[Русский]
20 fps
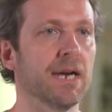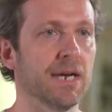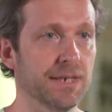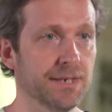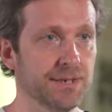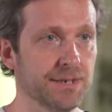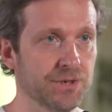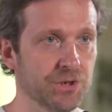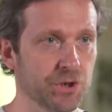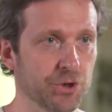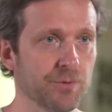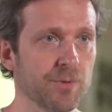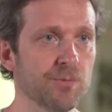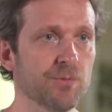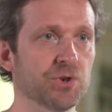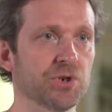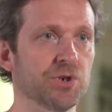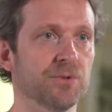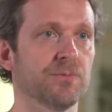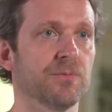Еще мы
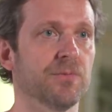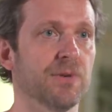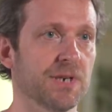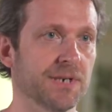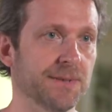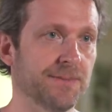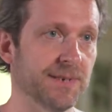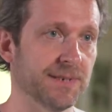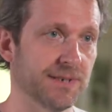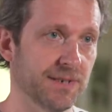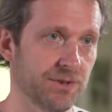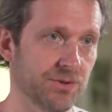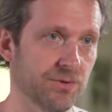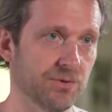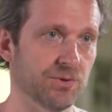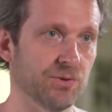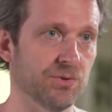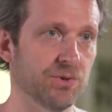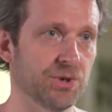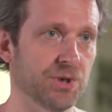можем размять
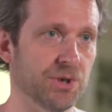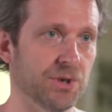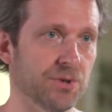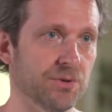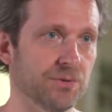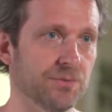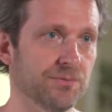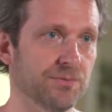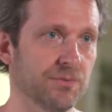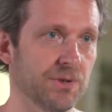затекшую шею,